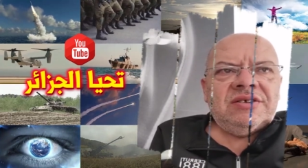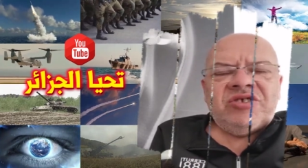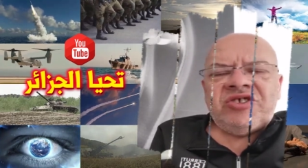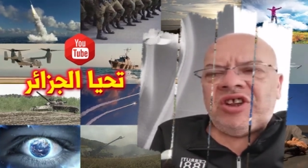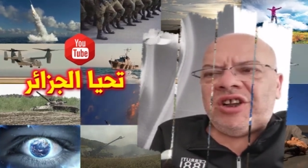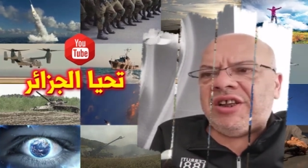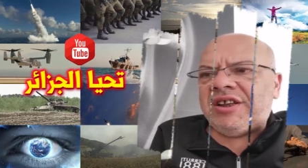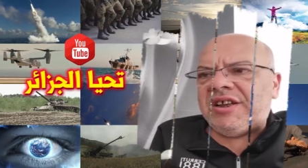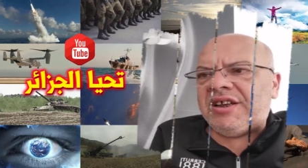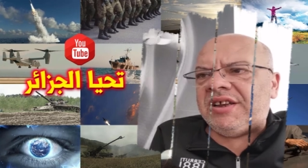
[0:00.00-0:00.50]

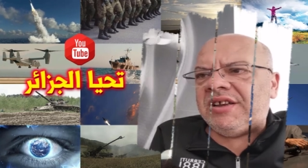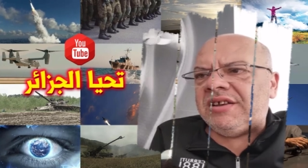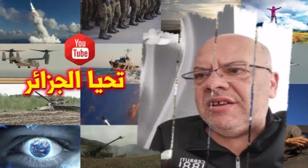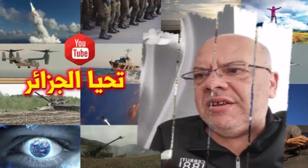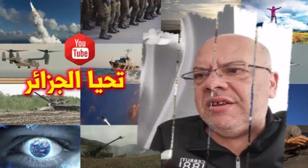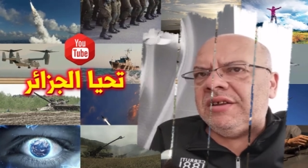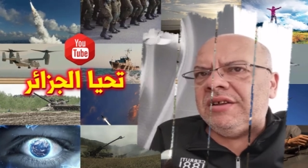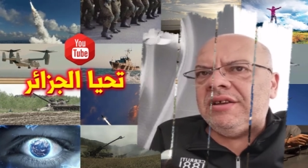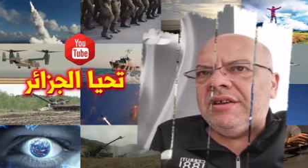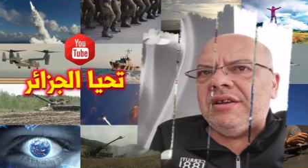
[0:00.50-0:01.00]
شرعي هي
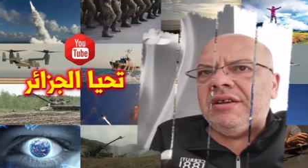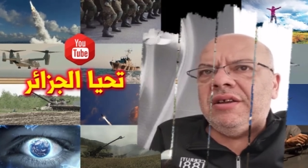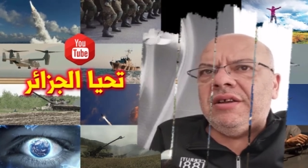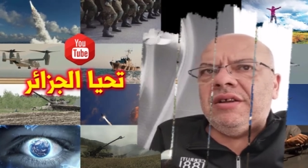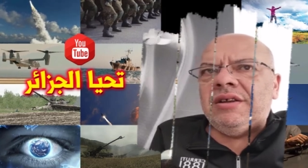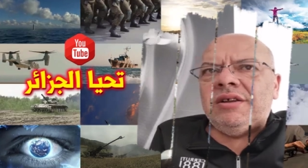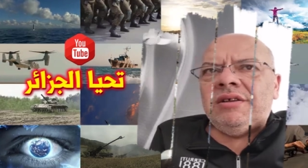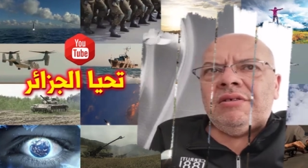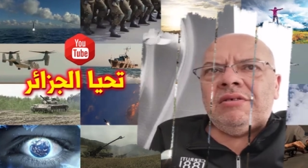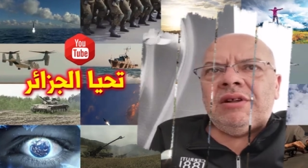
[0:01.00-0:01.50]

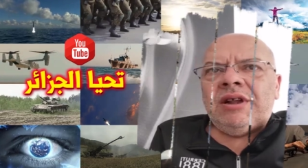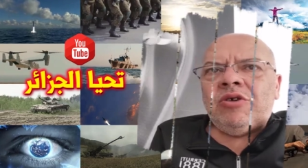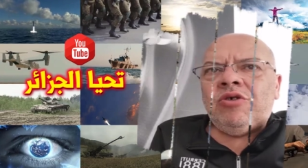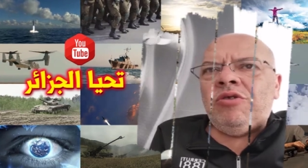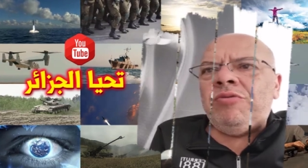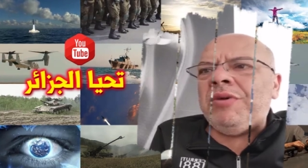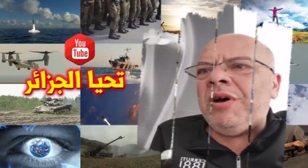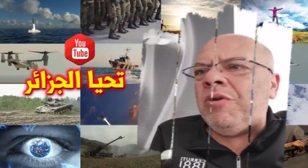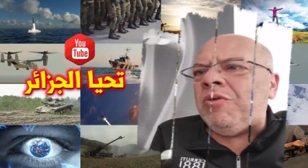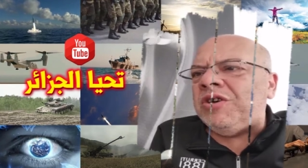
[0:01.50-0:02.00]
لا
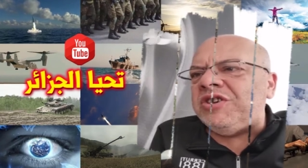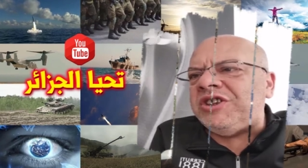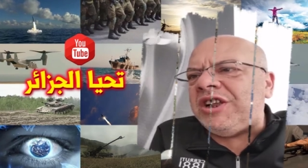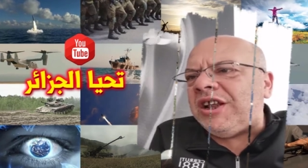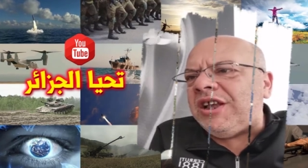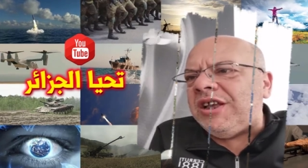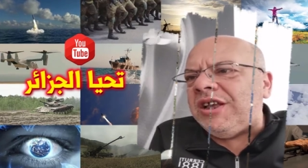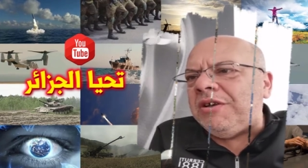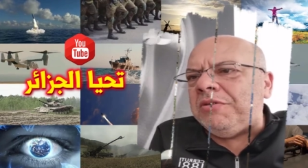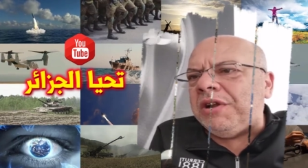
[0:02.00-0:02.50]
كل ما هو
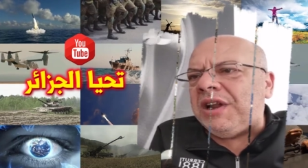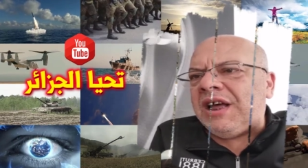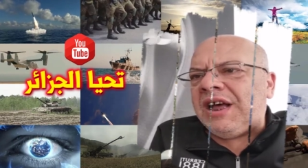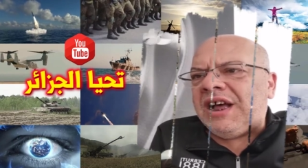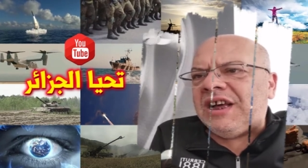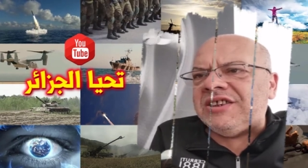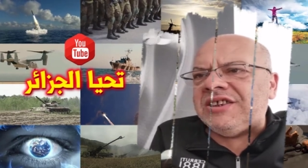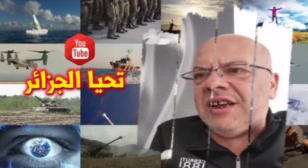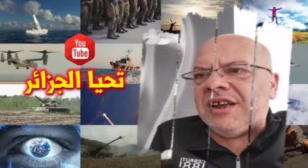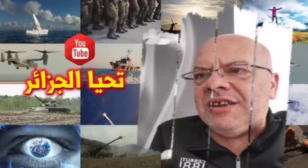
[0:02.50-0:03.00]
شرعي ولا
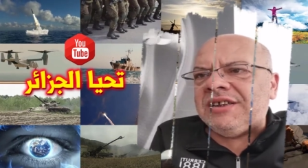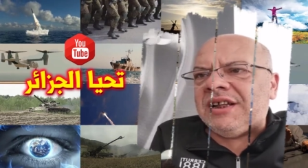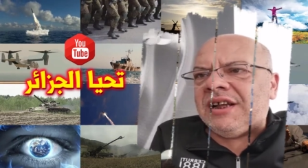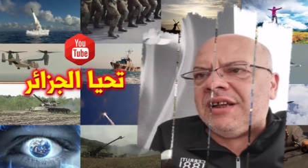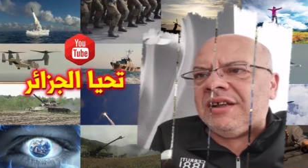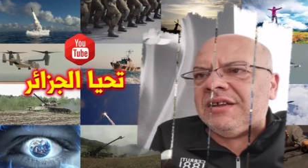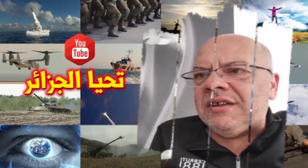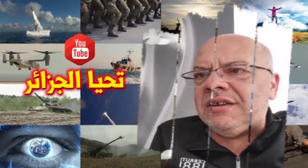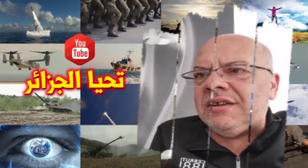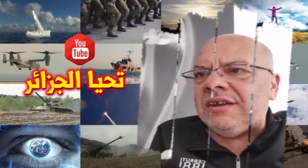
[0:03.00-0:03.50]
حاجه
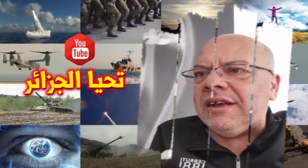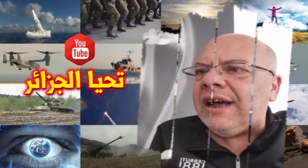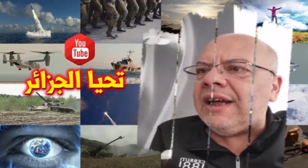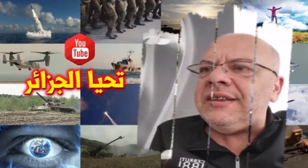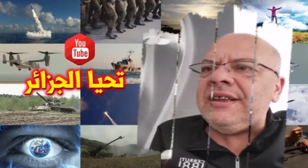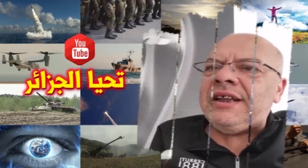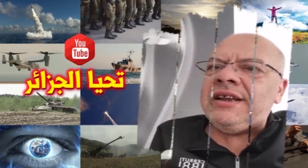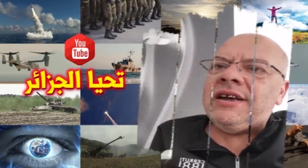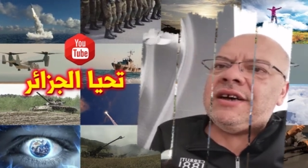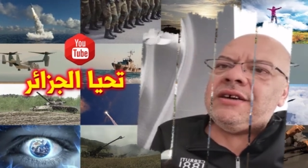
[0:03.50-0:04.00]
هكذا
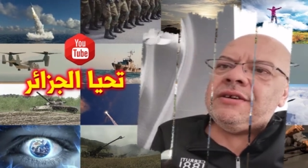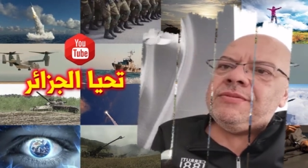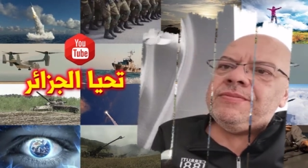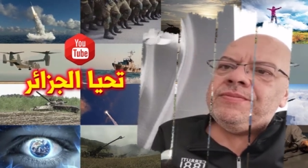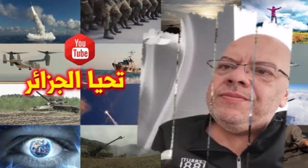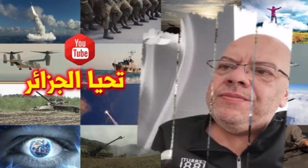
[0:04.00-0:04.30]
خاطئنا